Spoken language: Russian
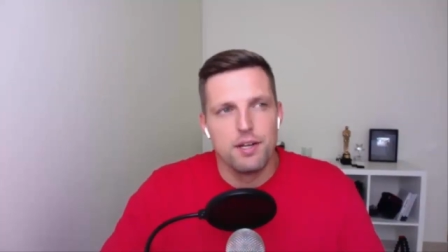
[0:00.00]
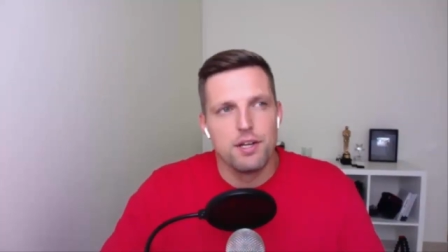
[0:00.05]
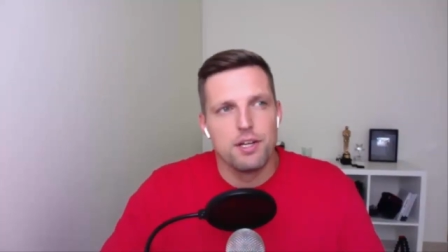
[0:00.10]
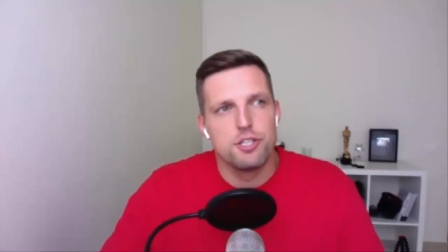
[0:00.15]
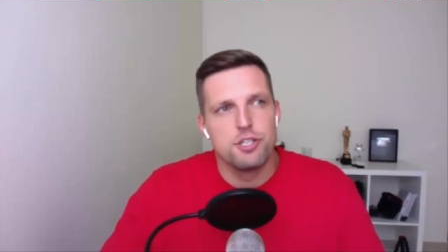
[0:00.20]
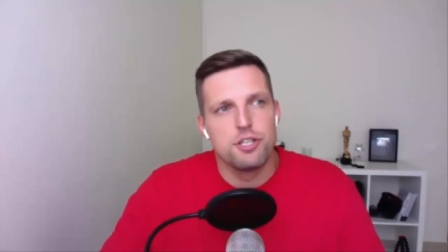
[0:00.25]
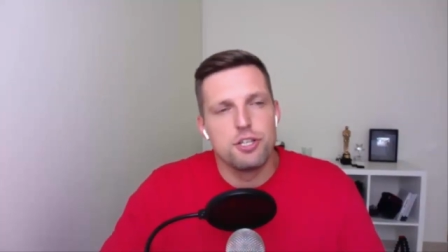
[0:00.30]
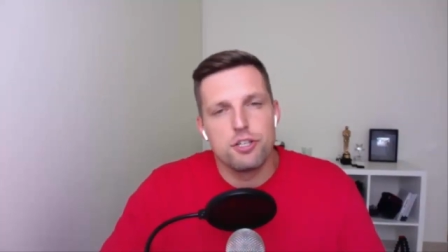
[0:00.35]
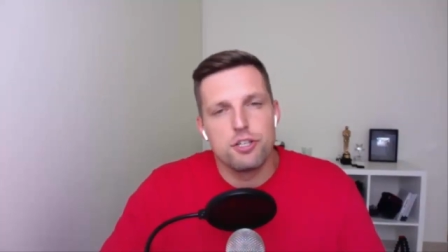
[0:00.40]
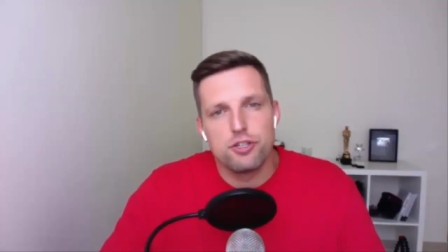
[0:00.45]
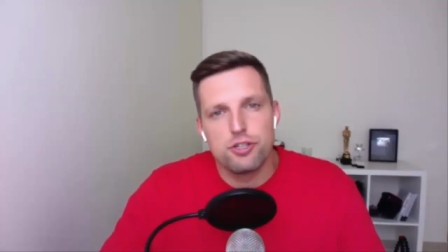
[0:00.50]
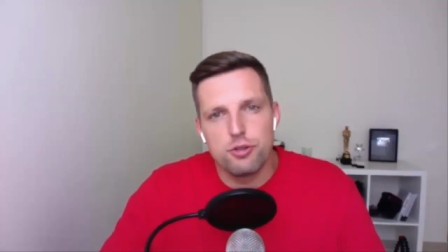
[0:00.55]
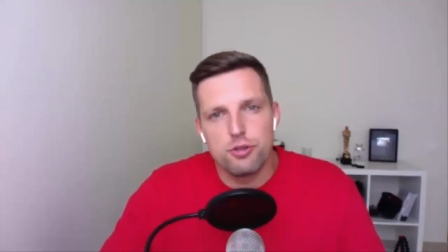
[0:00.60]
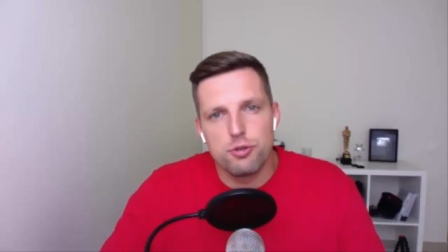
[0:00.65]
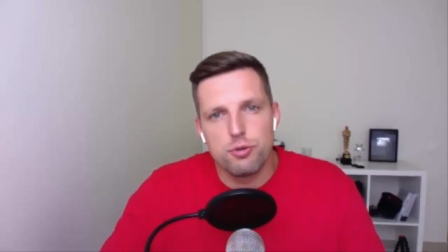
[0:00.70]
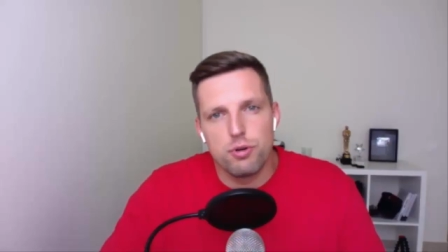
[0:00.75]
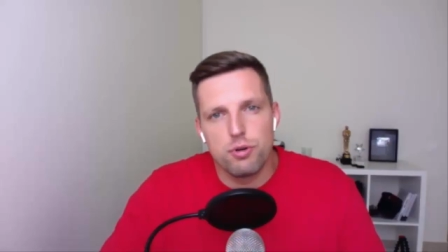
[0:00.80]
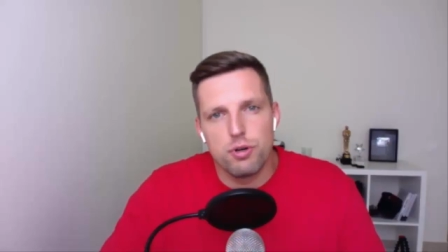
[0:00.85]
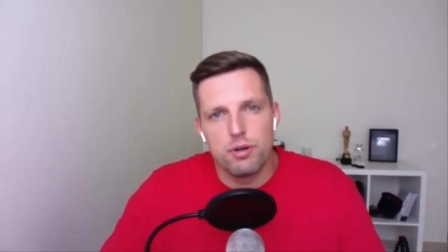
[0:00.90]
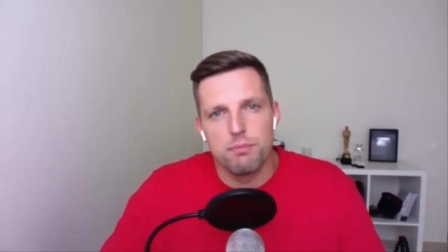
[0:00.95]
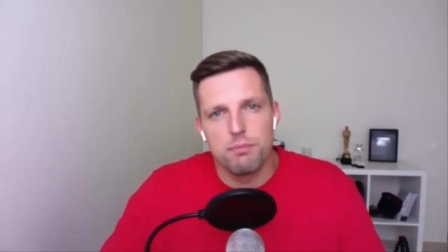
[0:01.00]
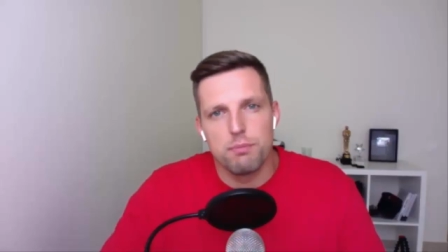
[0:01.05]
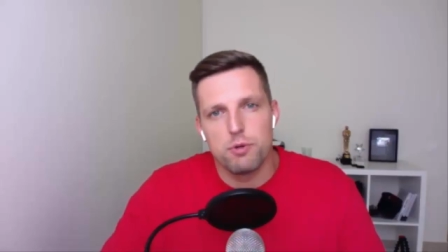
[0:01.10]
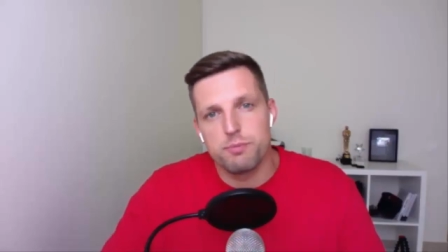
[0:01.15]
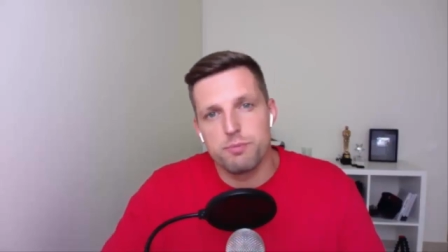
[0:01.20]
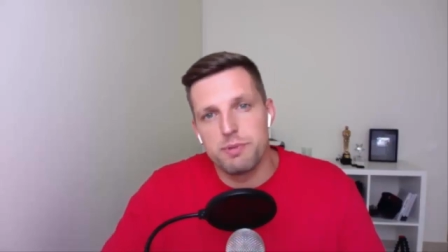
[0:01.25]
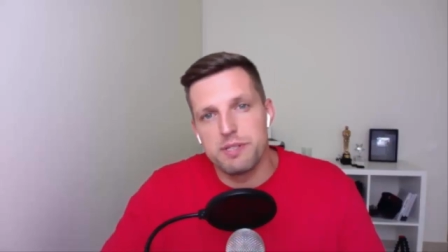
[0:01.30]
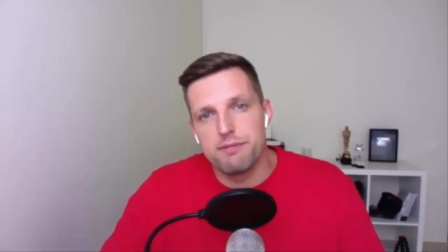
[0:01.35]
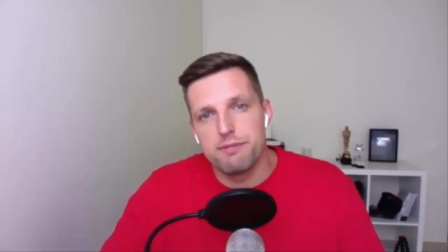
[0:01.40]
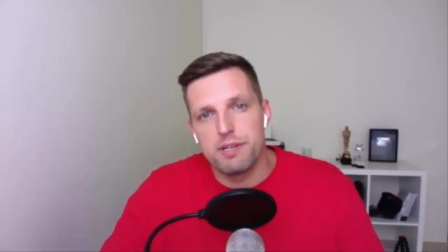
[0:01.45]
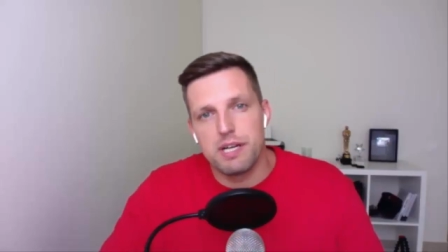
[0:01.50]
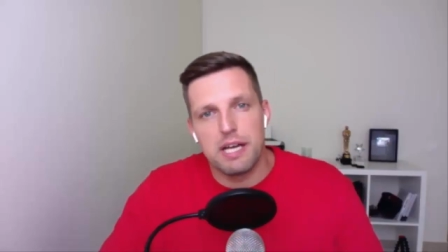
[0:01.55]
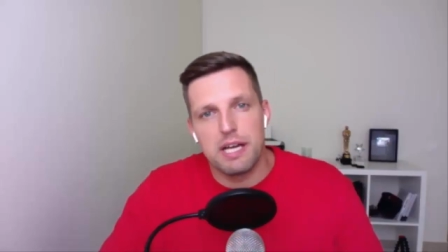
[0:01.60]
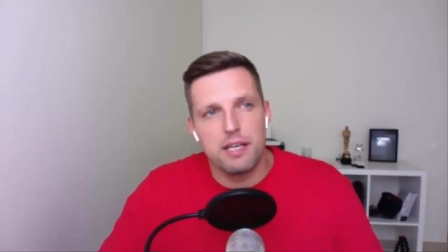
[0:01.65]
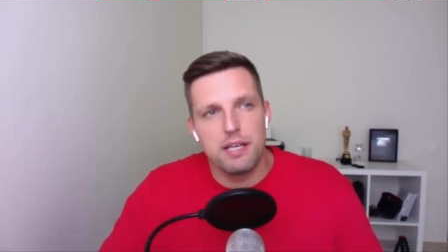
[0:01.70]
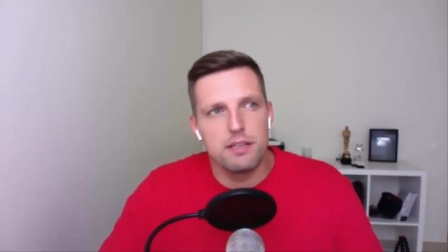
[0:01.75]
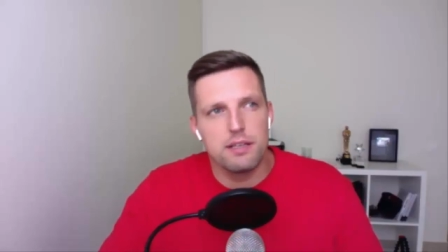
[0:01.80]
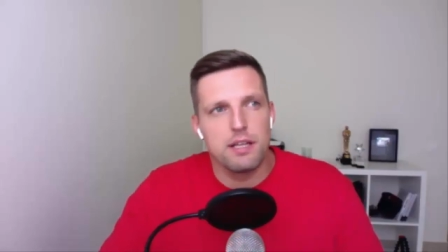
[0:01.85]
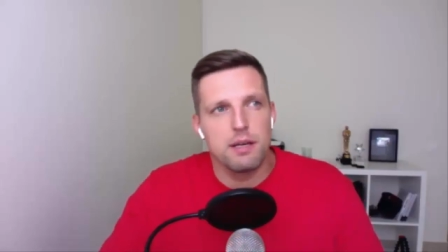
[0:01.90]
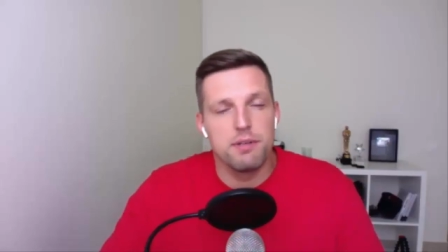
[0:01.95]
через что? Может быть, вы
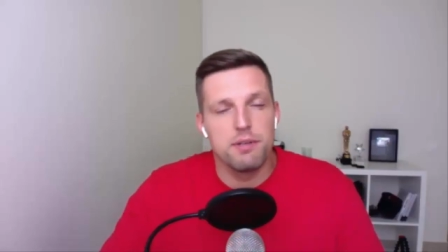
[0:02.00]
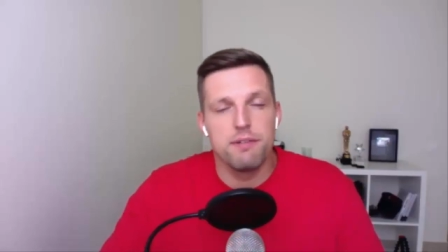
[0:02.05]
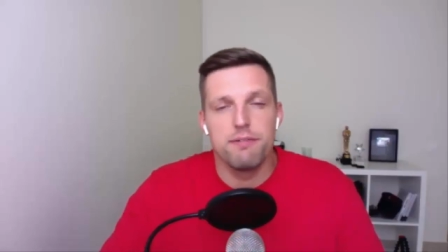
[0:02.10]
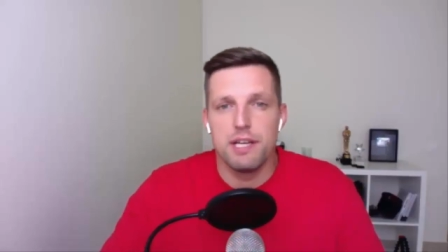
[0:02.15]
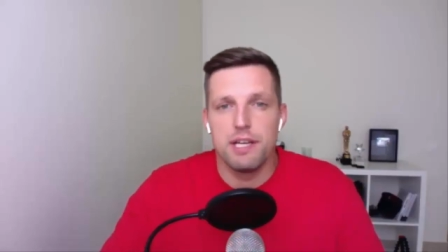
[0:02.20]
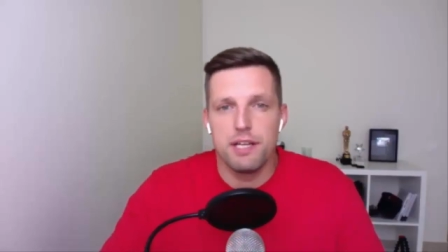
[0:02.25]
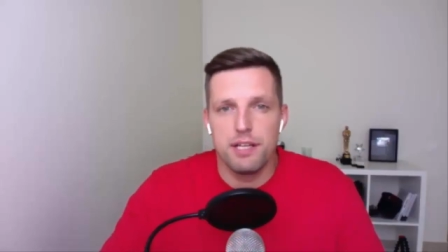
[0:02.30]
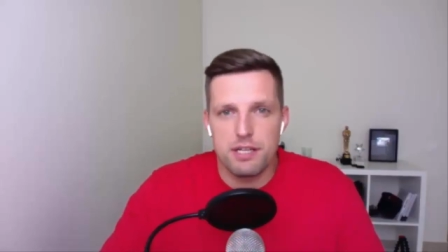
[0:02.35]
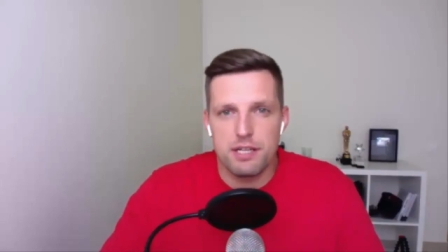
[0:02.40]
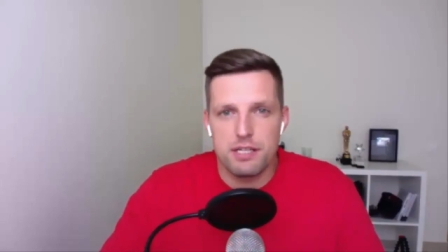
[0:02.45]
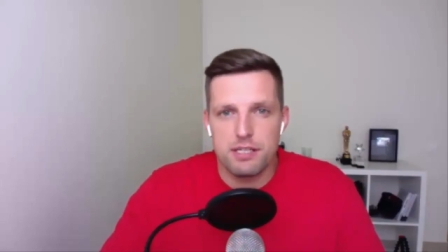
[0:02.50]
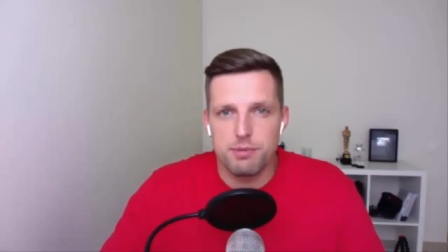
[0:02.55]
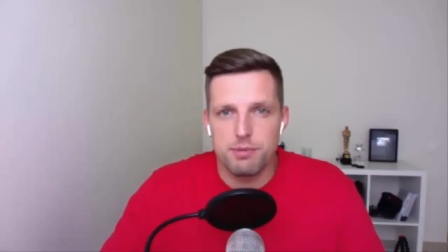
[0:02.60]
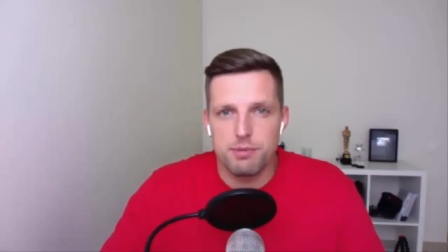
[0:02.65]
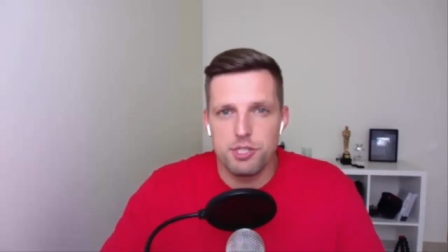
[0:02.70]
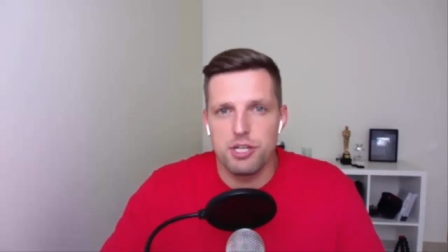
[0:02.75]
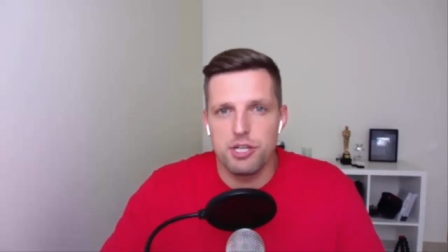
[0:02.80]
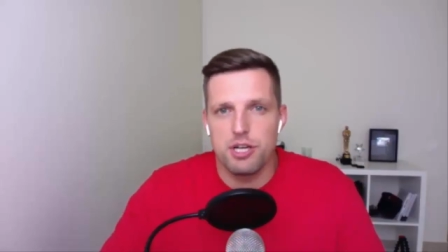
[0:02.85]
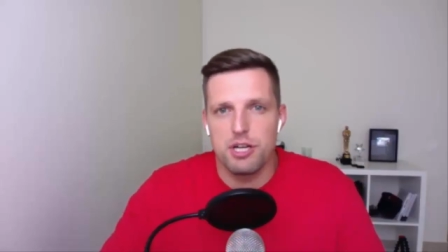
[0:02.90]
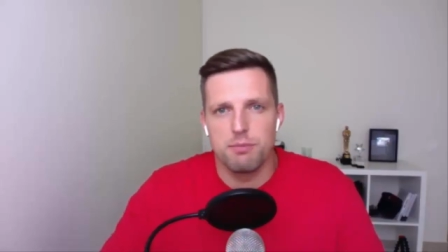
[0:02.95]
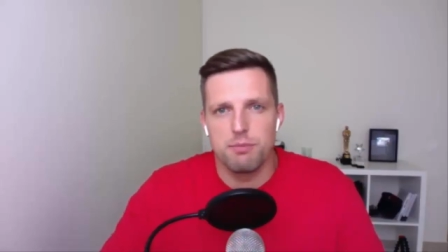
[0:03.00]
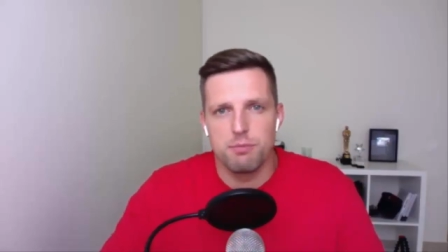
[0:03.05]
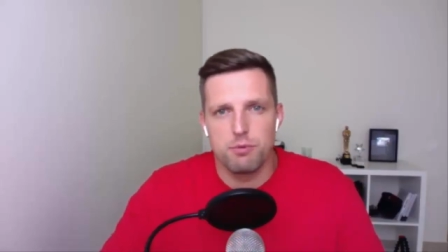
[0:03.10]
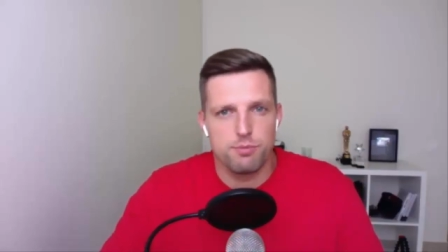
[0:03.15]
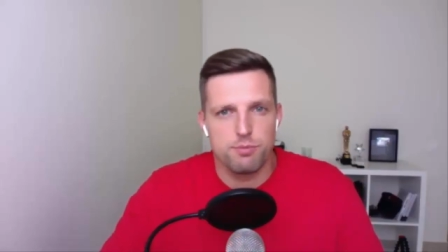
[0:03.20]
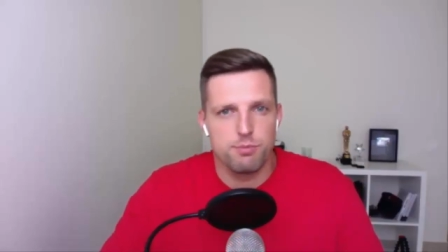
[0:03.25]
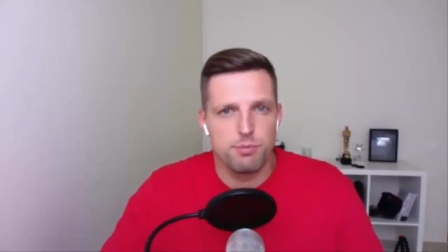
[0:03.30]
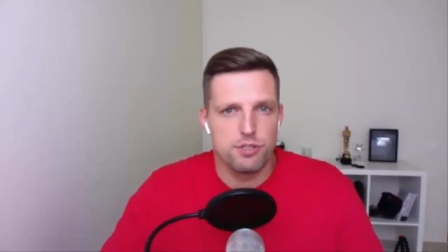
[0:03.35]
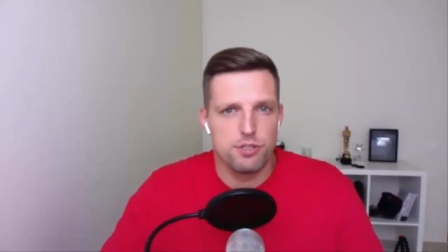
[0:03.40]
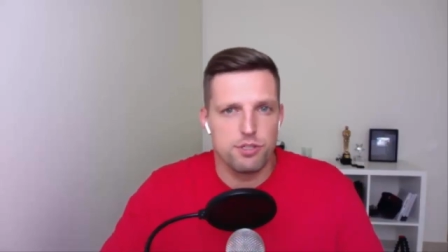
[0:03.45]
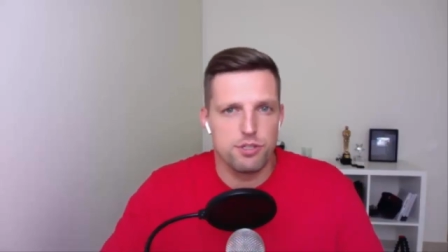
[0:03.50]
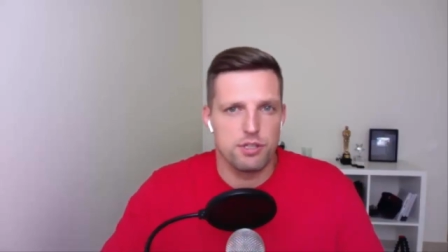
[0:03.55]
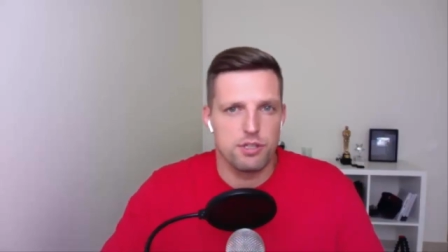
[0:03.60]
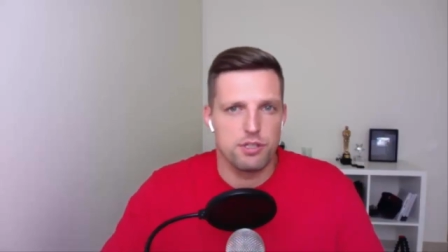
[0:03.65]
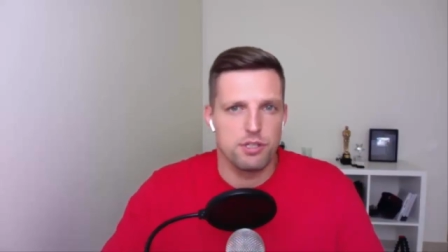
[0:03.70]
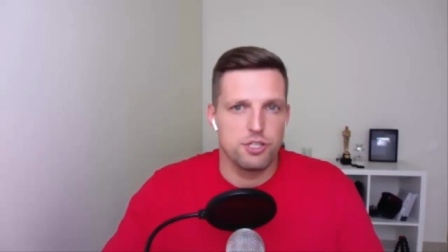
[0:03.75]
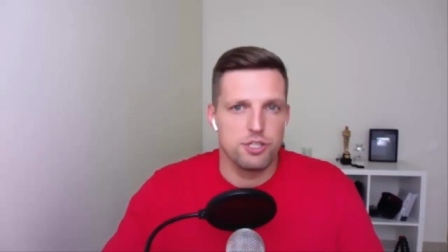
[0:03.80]
какие-то объявления размещали, может быть, э,